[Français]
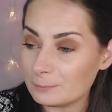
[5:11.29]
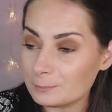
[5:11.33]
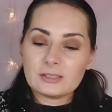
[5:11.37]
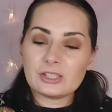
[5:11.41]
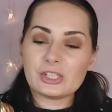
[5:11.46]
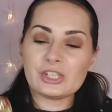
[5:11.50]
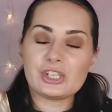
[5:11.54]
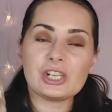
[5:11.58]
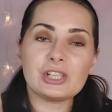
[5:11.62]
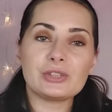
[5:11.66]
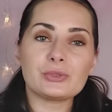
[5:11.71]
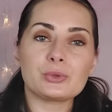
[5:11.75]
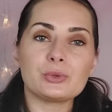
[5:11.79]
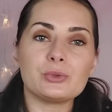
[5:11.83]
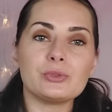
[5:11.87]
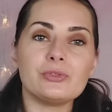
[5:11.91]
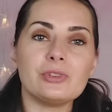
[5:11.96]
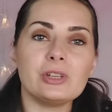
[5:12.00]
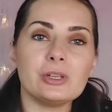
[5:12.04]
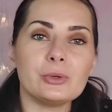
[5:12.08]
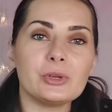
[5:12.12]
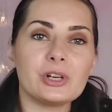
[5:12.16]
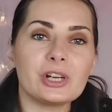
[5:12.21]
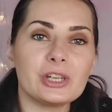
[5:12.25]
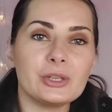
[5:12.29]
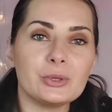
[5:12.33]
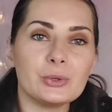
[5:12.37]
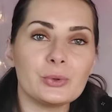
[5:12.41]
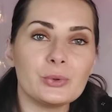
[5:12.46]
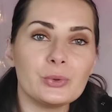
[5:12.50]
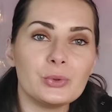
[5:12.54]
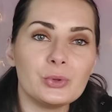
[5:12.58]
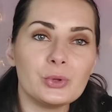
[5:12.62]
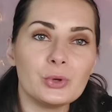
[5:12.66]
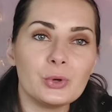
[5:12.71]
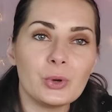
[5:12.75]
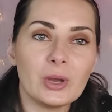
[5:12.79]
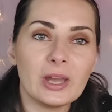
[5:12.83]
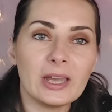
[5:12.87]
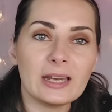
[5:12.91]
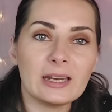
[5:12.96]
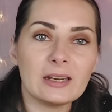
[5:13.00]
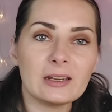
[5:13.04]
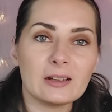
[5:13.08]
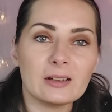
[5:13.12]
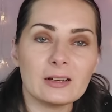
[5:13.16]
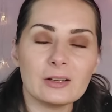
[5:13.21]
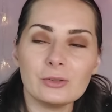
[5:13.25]
J'ai trouvé au rayon
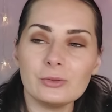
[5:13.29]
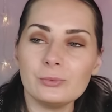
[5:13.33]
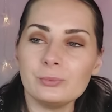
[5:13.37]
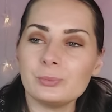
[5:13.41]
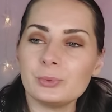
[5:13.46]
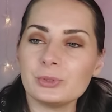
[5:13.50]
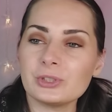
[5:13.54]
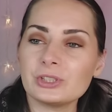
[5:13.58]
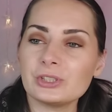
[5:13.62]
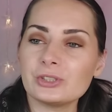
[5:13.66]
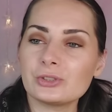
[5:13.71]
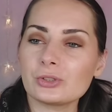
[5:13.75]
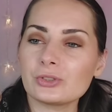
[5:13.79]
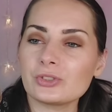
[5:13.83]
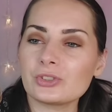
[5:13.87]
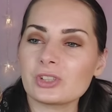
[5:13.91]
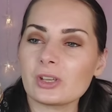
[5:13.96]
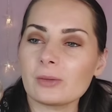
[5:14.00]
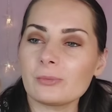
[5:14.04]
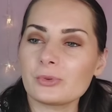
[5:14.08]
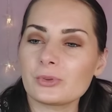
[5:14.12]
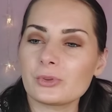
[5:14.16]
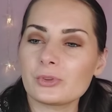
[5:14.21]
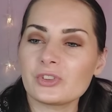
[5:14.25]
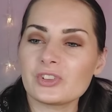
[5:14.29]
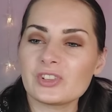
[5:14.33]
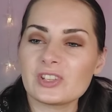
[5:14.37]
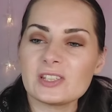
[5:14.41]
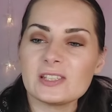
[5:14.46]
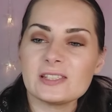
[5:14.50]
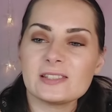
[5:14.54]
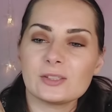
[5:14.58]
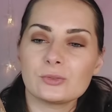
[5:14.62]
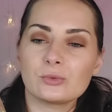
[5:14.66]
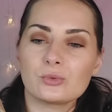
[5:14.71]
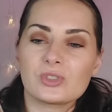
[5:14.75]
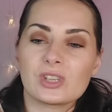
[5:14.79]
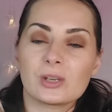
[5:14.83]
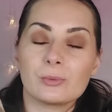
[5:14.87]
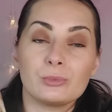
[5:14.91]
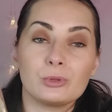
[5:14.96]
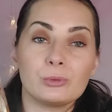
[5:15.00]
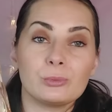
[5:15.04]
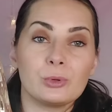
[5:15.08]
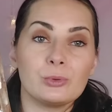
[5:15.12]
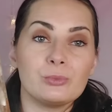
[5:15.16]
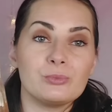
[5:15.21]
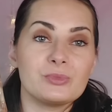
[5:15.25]
Noël une petite chose comme ceci, c'est tout
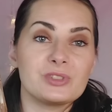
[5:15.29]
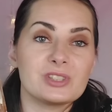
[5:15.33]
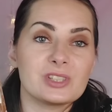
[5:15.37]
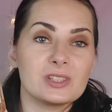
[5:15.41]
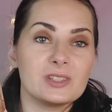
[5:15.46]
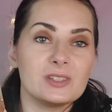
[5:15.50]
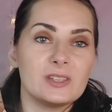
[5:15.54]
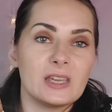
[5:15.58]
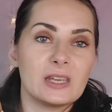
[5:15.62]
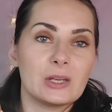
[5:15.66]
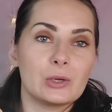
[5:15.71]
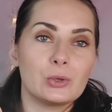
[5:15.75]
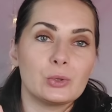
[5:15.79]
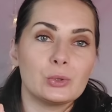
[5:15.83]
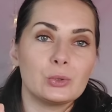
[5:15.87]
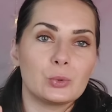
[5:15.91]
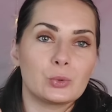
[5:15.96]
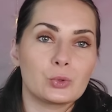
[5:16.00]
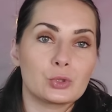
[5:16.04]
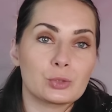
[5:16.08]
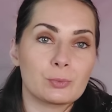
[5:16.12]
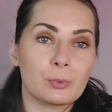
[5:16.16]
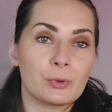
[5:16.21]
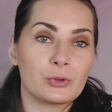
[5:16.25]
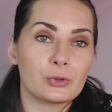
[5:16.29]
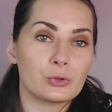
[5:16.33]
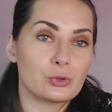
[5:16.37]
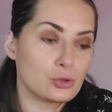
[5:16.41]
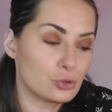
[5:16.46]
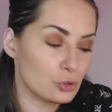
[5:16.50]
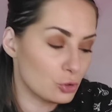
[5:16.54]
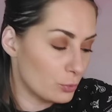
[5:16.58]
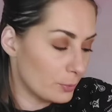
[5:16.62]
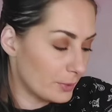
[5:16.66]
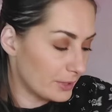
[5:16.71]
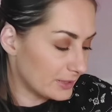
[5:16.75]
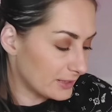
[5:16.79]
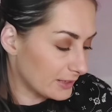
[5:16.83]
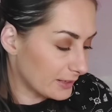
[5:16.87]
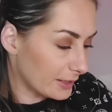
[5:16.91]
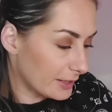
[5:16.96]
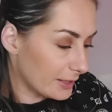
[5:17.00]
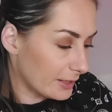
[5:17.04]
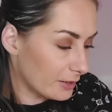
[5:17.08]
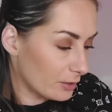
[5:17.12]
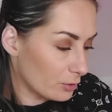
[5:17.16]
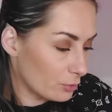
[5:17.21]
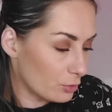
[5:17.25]
simplement une petite déco, donc je pense que je le
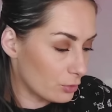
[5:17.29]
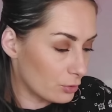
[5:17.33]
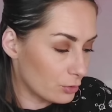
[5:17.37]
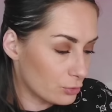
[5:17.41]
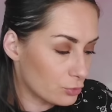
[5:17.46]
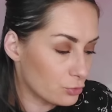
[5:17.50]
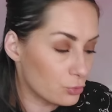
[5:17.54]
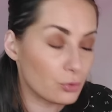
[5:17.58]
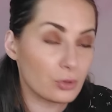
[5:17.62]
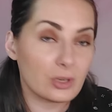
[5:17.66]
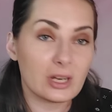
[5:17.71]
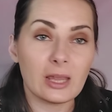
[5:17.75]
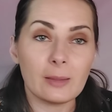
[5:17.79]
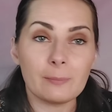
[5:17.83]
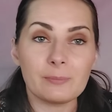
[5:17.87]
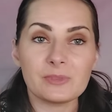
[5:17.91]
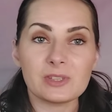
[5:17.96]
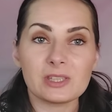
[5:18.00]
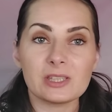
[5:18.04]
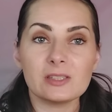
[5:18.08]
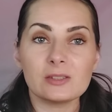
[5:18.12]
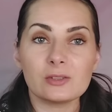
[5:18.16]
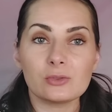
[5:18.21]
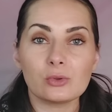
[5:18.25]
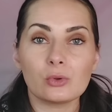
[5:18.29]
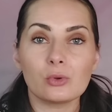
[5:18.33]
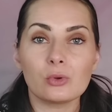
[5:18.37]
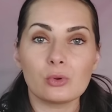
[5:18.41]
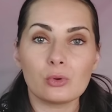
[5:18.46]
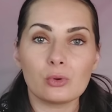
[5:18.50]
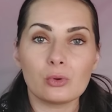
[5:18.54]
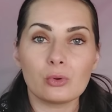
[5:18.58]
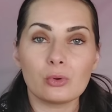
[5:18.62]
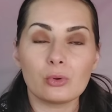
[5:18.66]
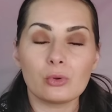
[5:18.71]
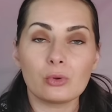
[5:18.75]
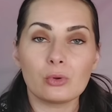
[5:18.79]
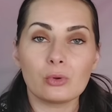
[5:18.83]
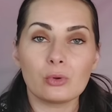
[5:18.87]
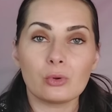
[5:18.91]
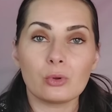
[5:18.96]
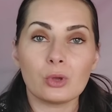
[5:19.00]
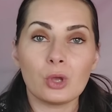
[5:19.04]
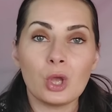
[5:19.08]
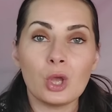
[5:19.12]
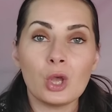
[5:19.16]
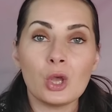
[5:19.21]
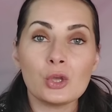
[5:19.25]
mettrai euh, sur la petite, euh,